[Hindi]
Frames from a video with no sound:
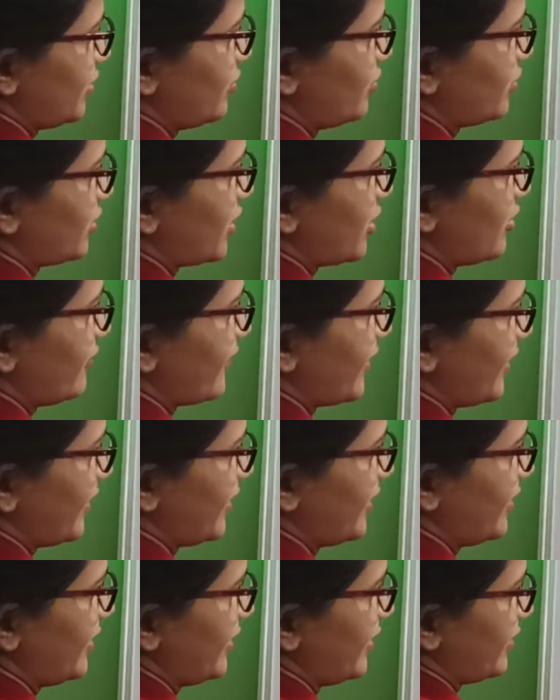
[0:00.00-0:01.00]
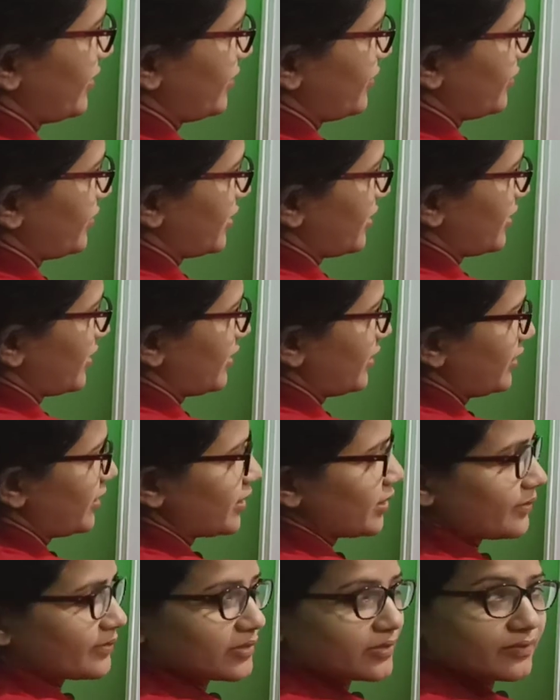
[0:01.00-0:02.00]
होता है और डीएनए होता है अगेन ये
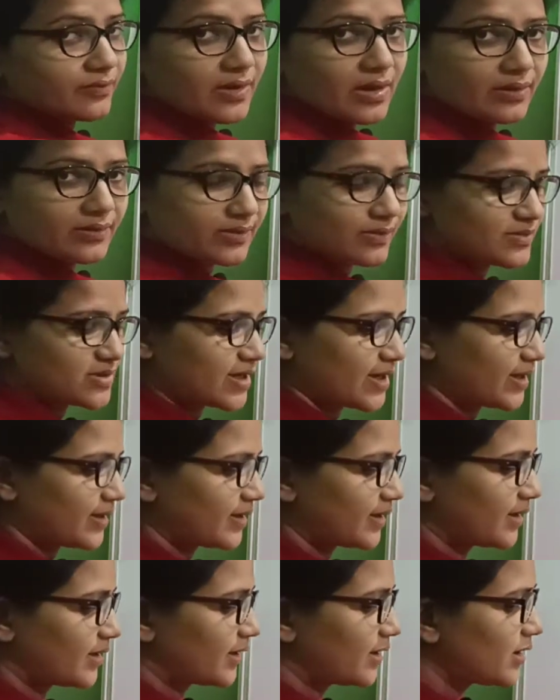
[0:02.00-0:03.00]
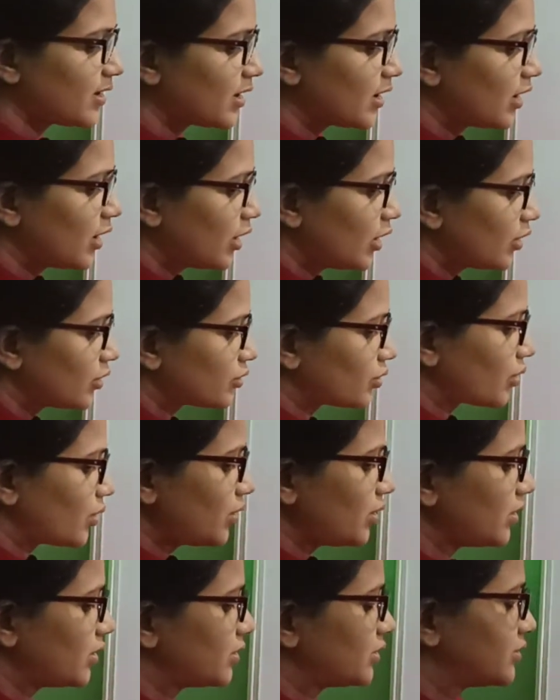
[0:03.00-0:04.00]
टर्म्स वहाँ समझाए गए हैं तो
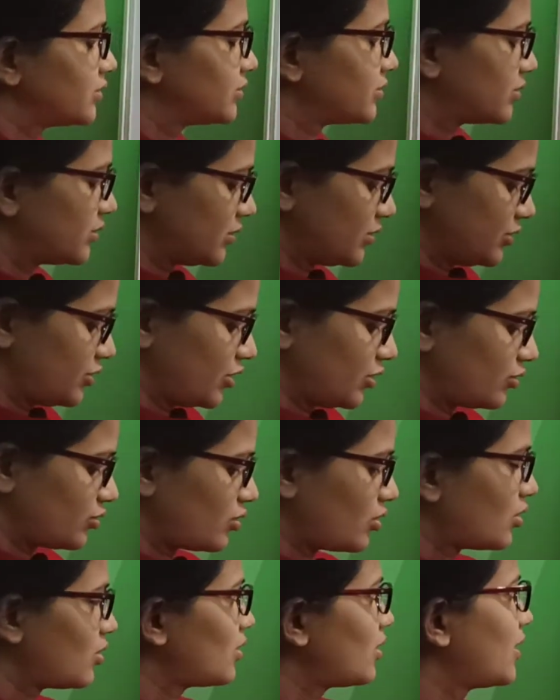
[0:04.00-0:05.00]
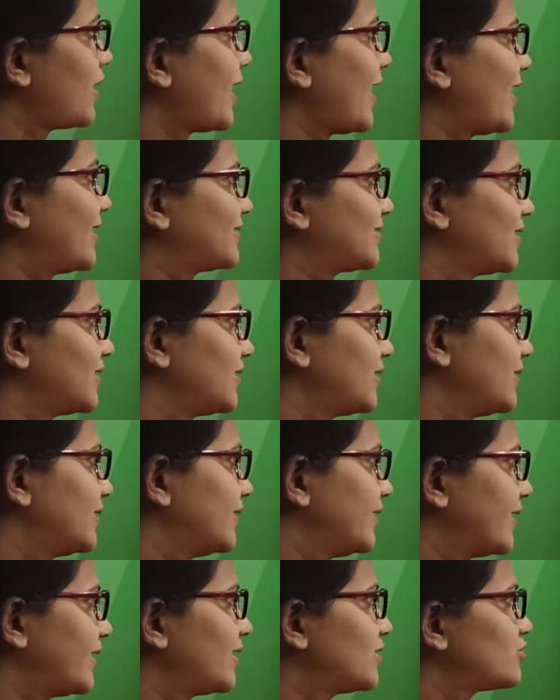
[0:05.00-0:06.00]
जिनको ऐसा
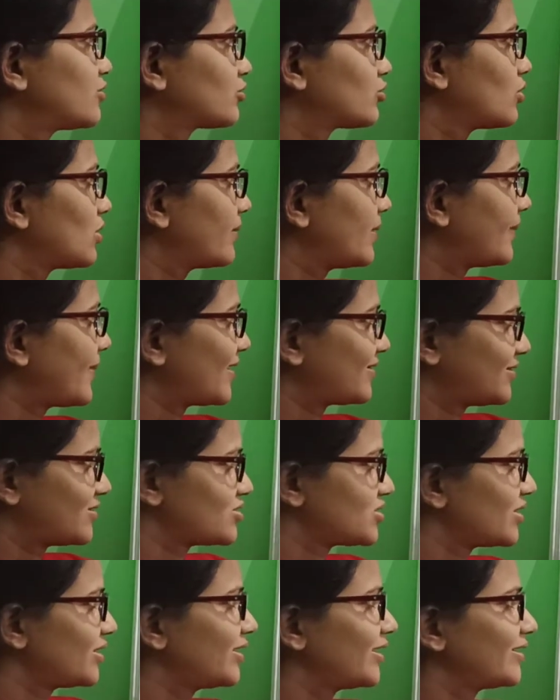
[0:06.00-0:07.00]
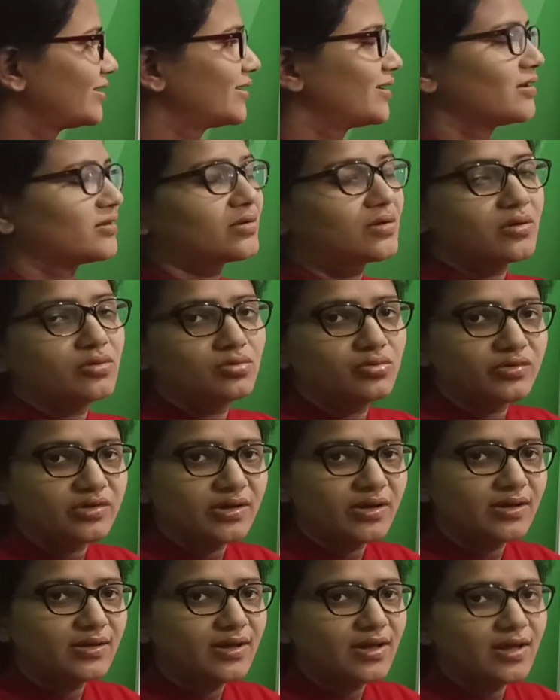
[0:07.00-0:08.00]
डीएनए जिसको हमें पैसेंजर डीएनए की तरह यूज़
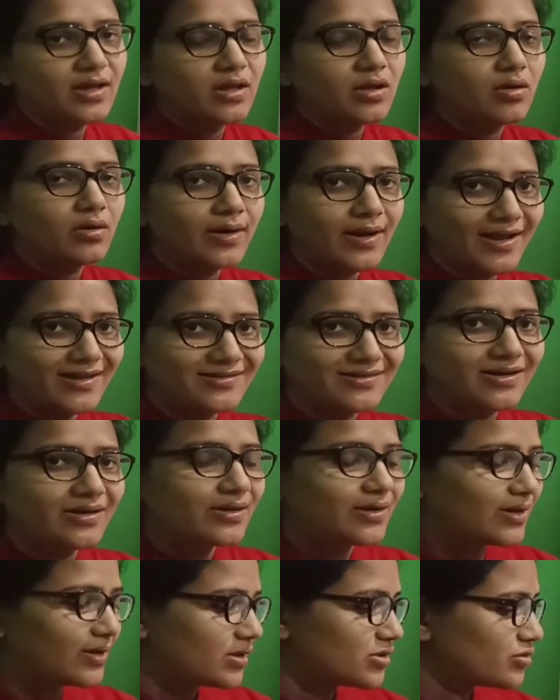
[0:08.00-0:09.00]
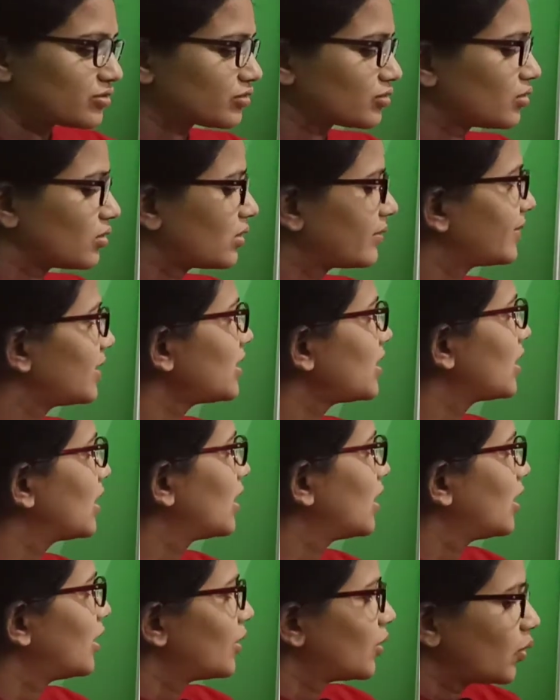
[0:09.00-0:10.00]
करना है और ऐसा डीएनए जिसको हमें
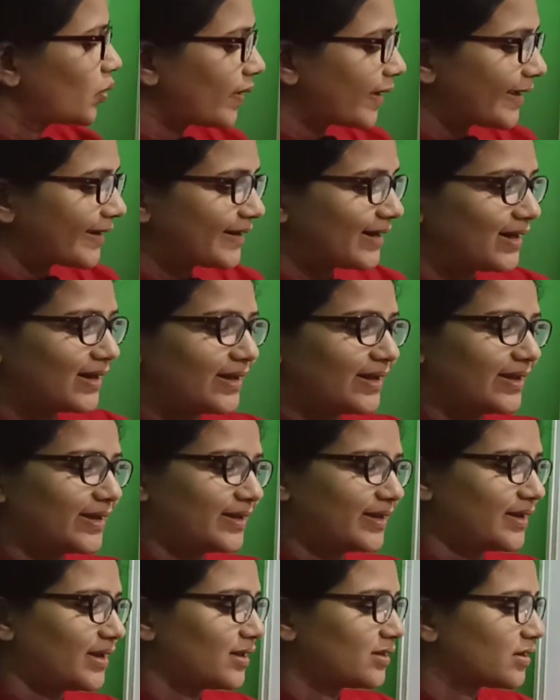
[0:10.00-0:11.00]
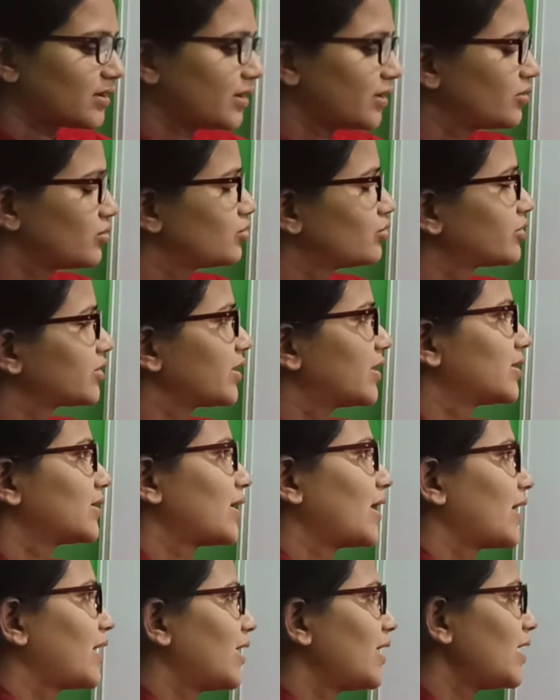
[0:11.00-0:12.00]
व्हीकल डीएनए की तरह यूज़
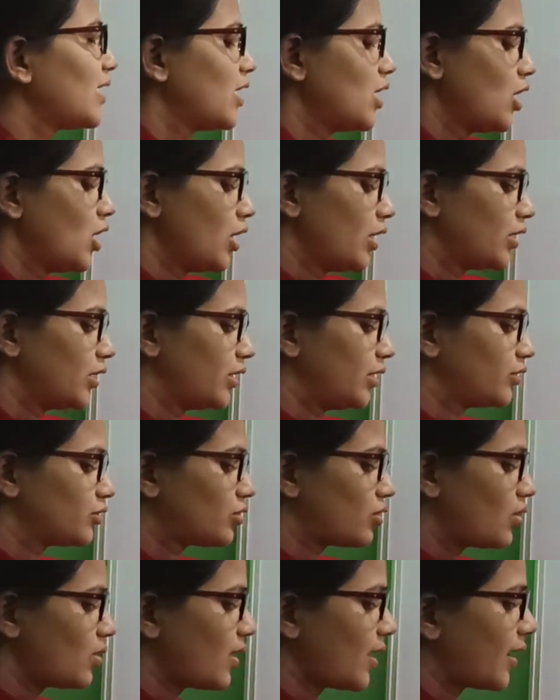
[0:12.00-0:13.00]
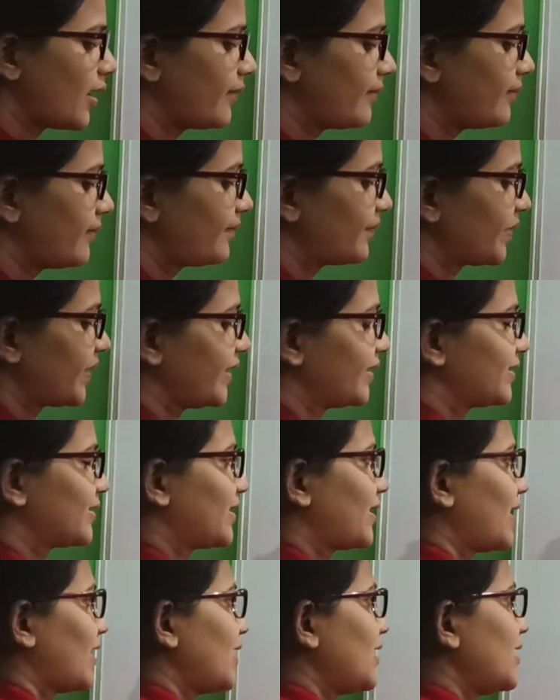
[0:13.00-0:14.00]
करना है इनको हम
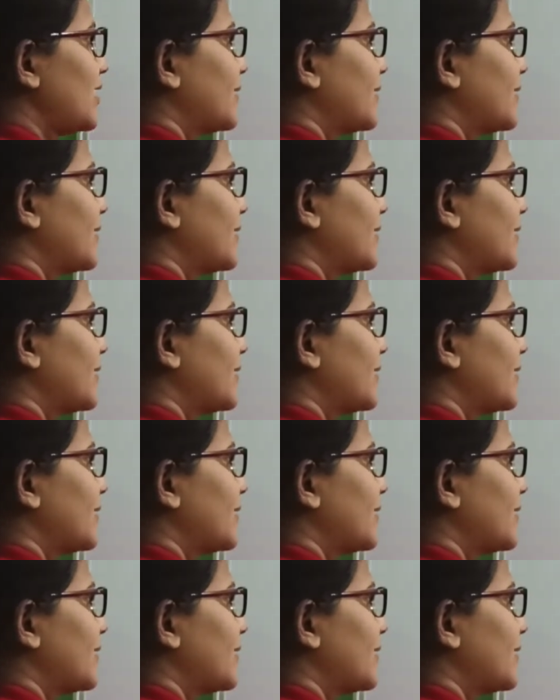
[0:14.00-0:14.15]
इनके